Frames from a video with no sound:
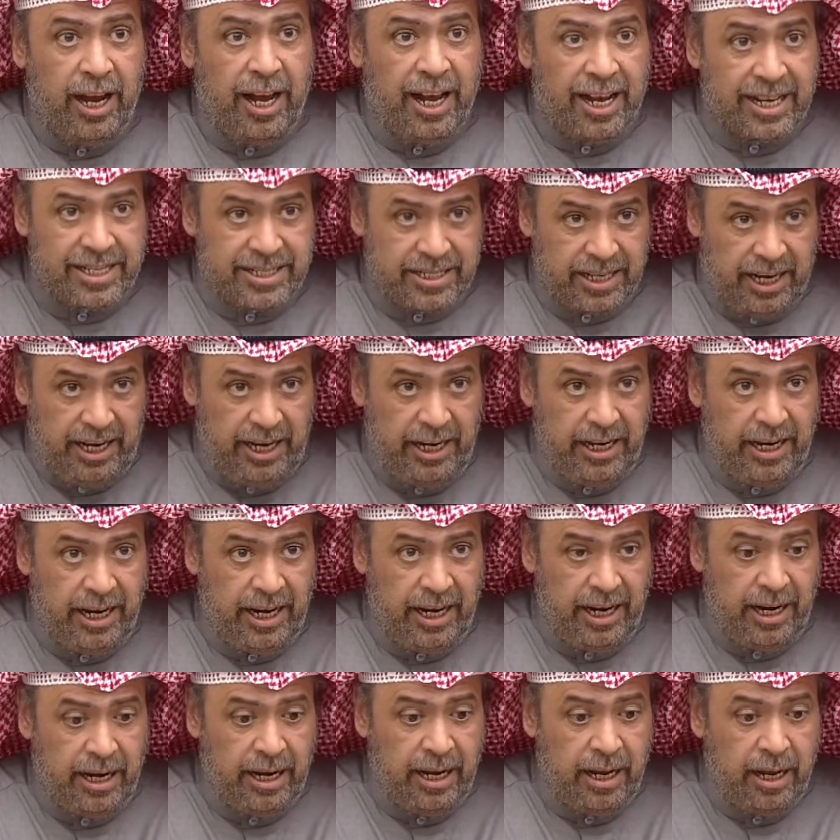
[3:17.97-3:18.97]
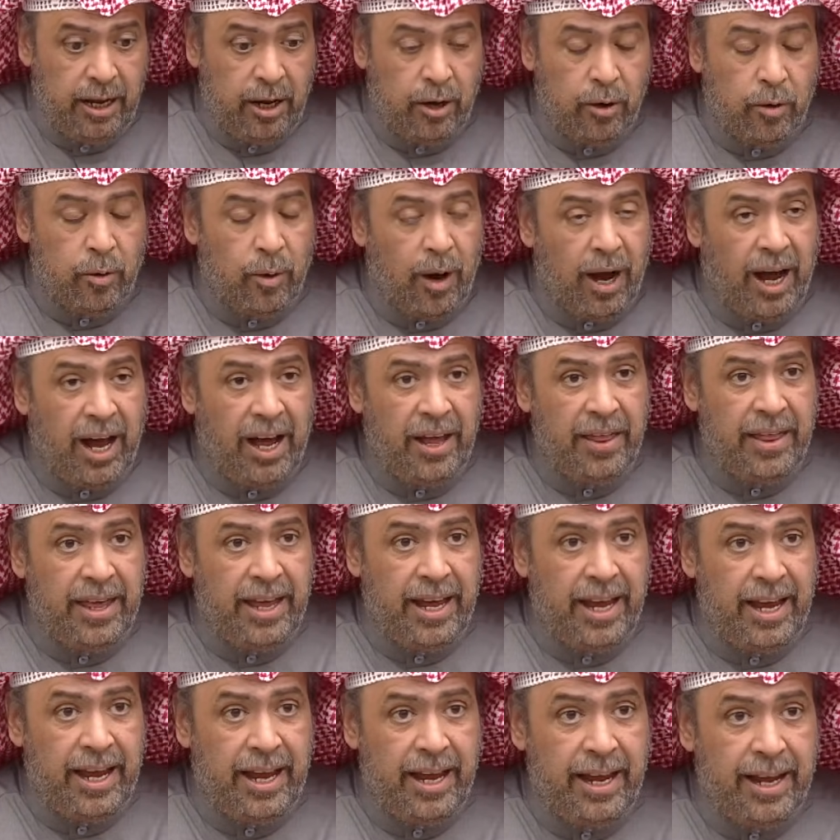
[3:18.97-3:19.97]
الصحيح
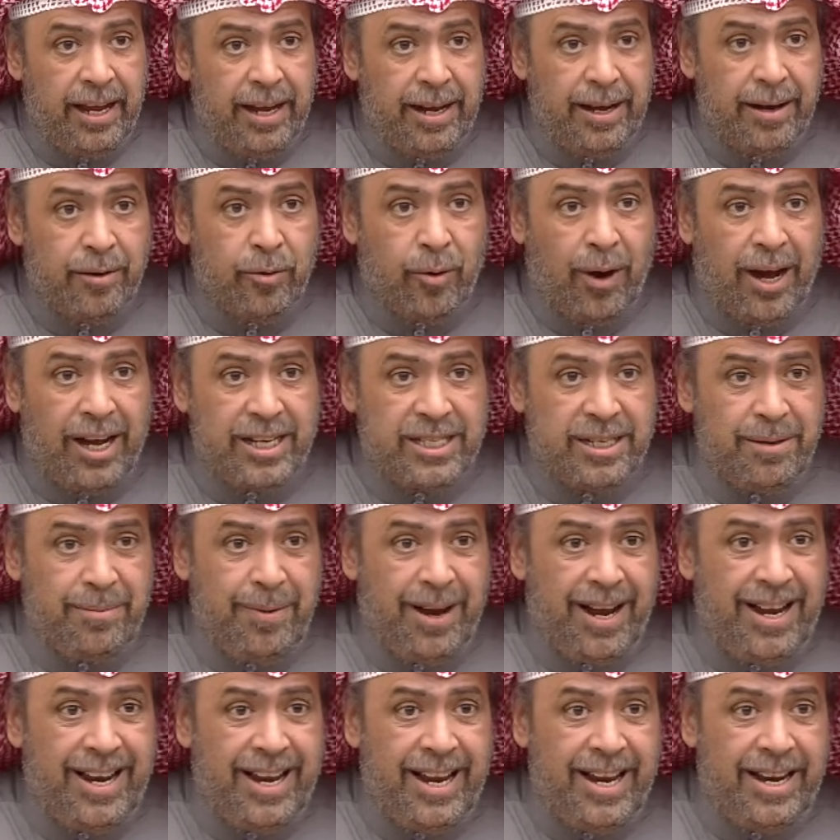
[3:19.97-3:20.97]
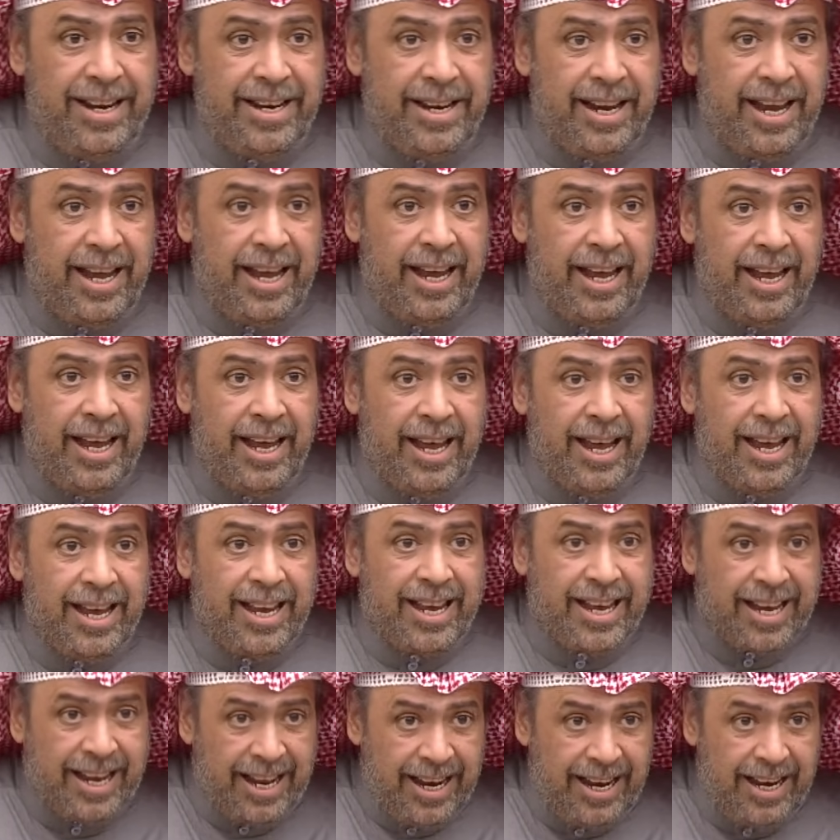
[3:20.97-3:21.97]
وهذا واجب علينا
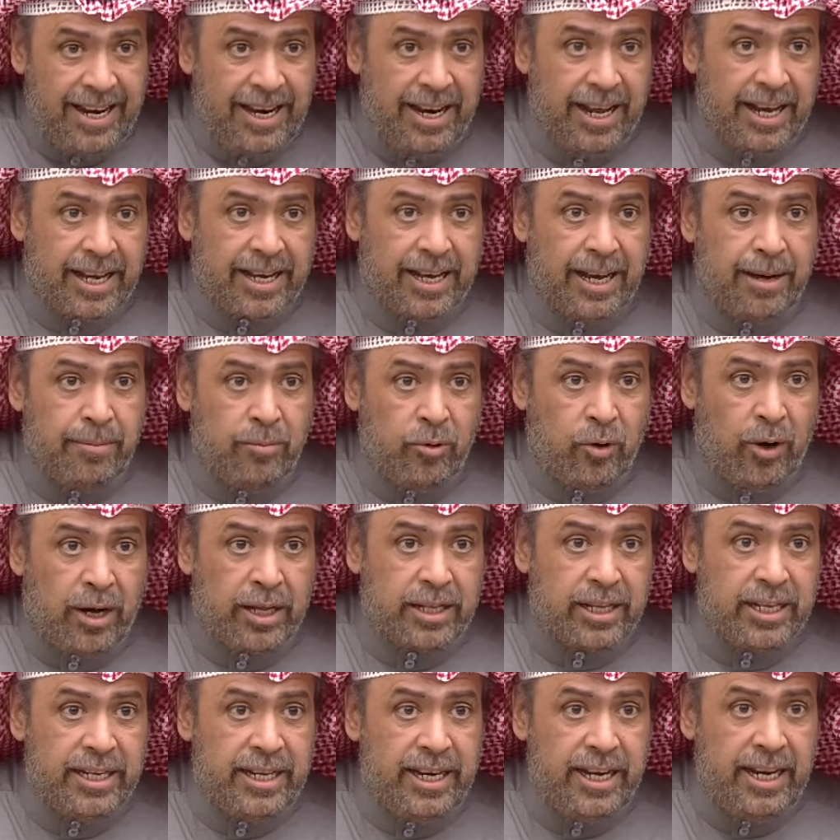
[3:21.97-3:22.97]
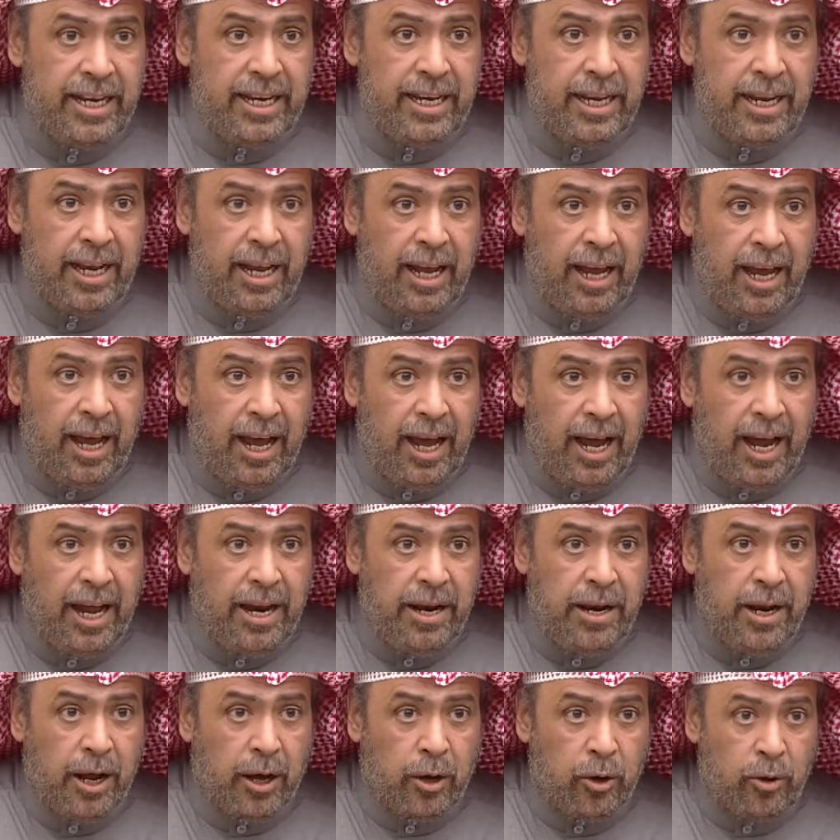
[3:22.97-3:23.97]
كلنا كمواطنين
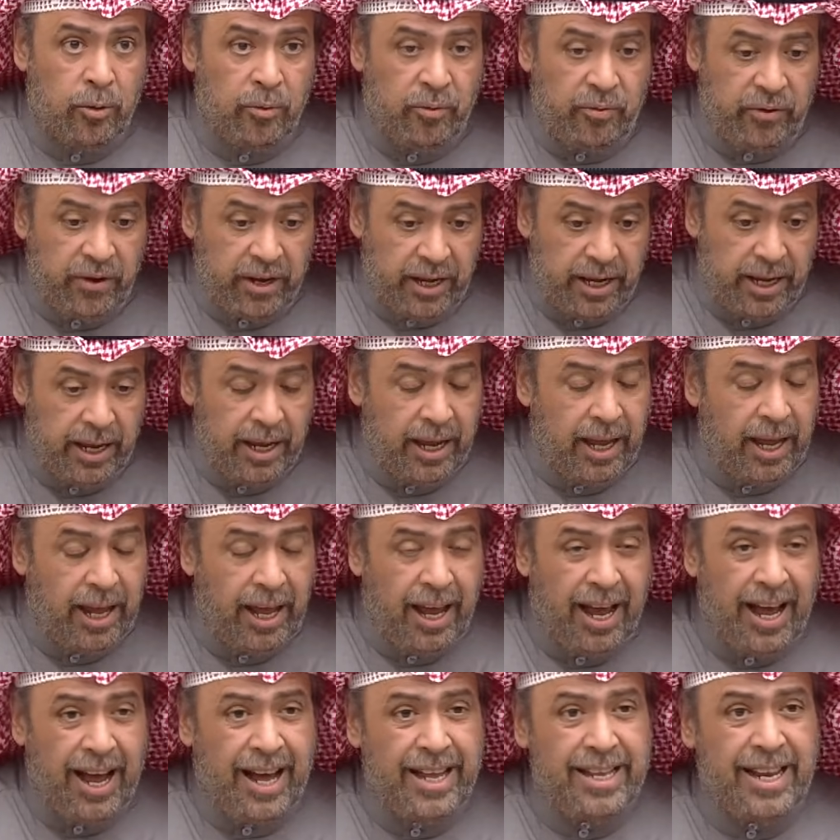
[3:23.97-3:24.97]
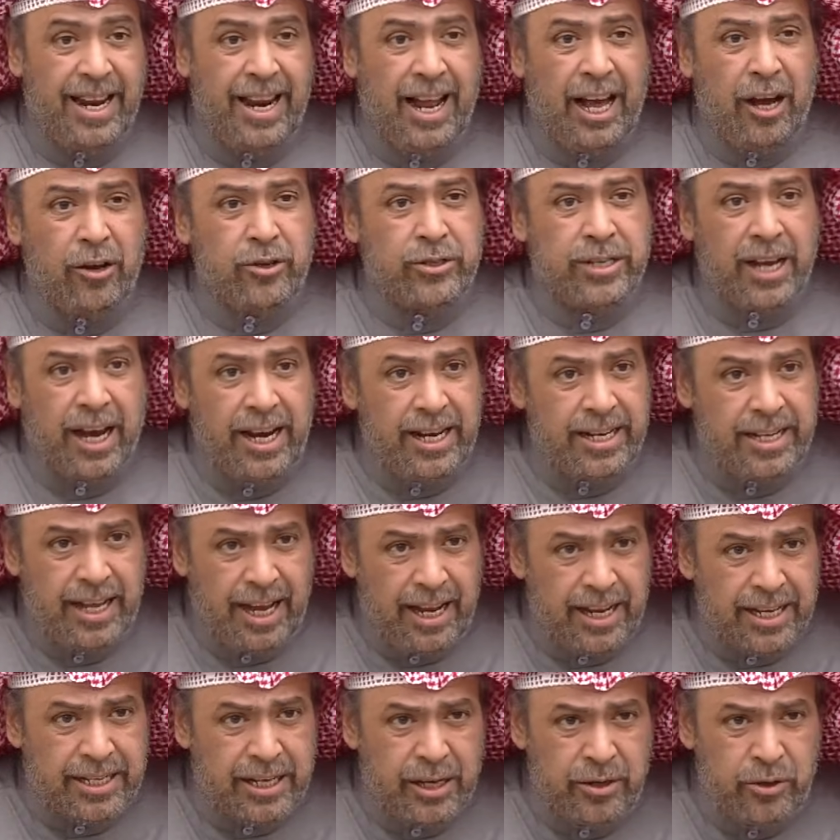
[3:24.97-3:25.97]
أن نقوم فيه أنا لا أزايد
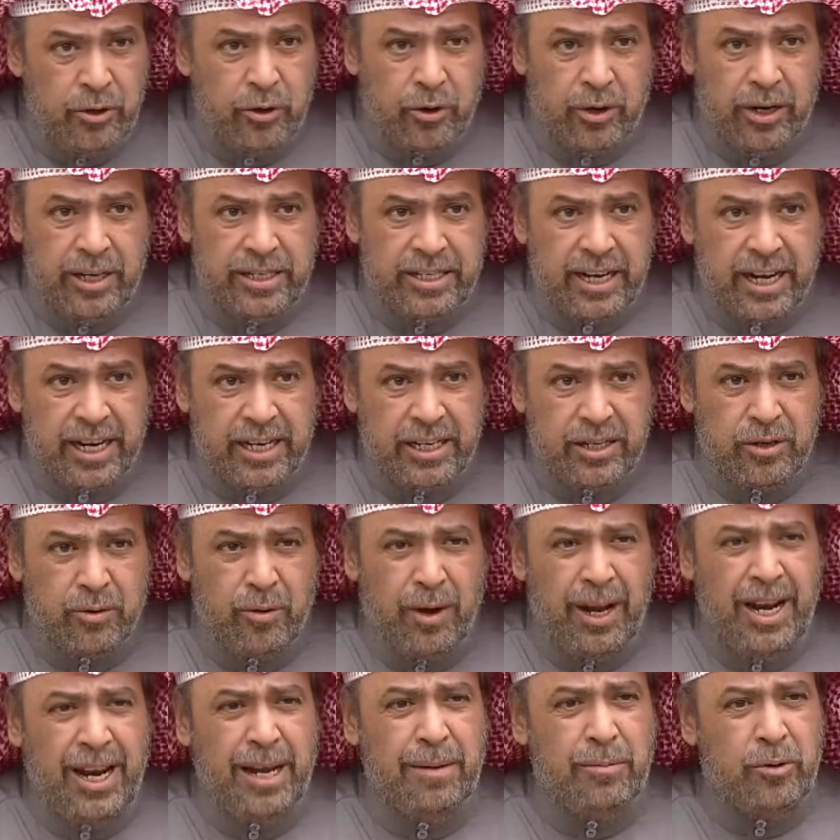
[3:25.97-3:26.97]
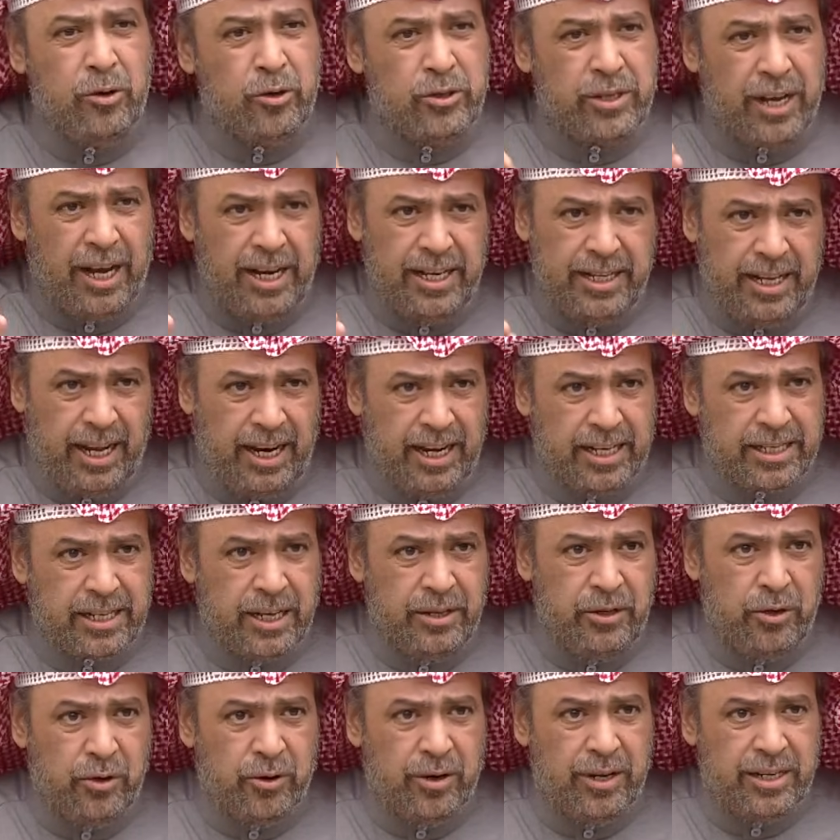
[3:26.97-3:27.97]
على صندوق الجيش ولا أزايد على
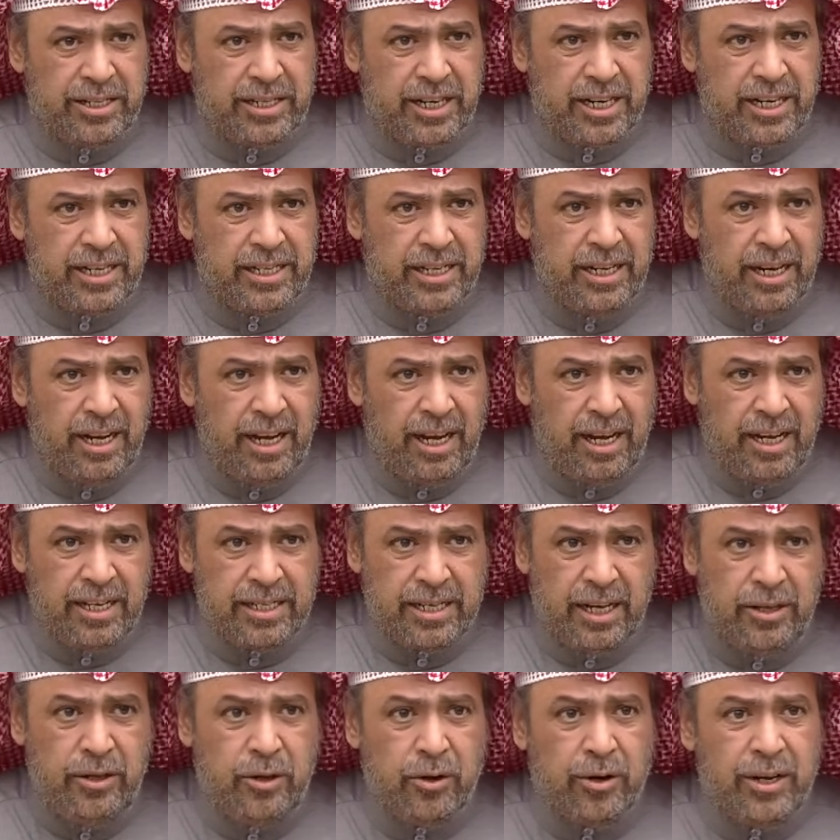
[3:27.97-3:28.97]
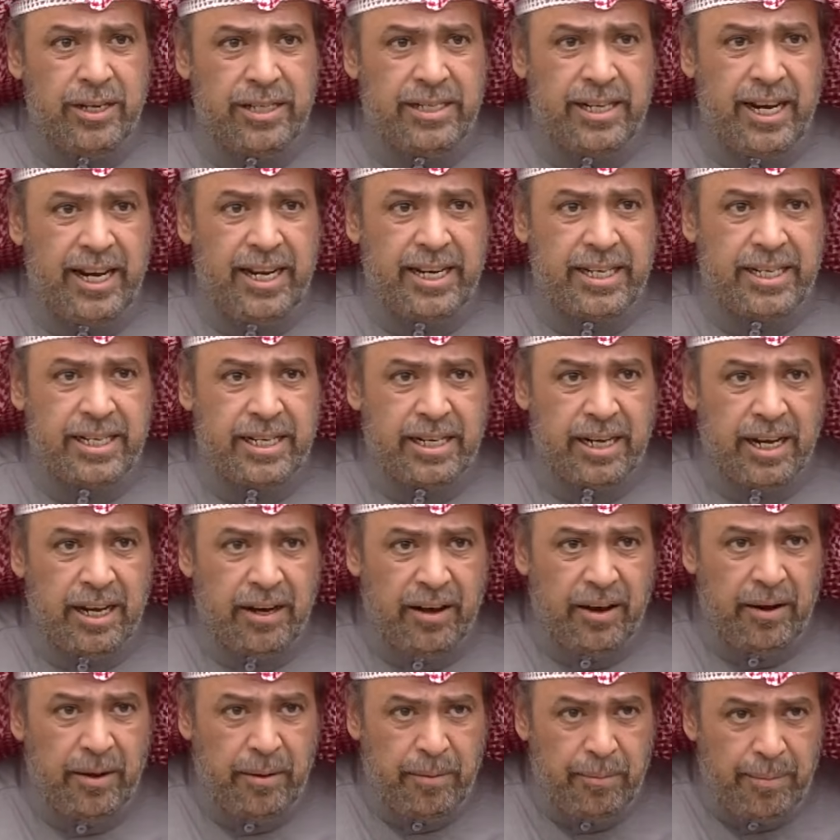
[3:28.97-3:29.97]
صندوق الجيش صندوق الجيش
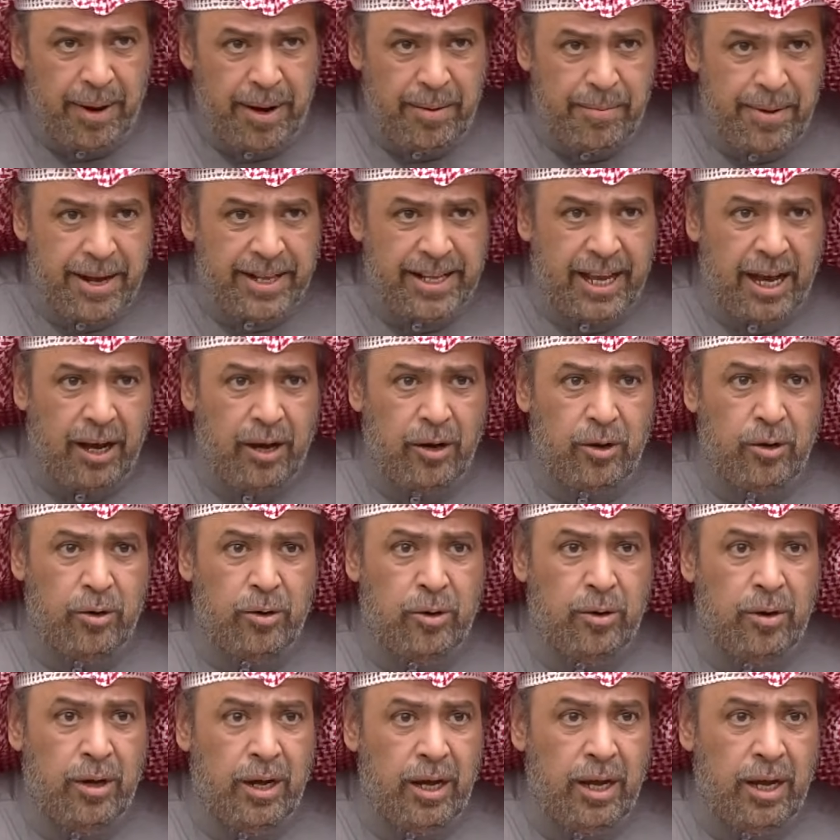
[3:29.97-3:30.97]
من بدأه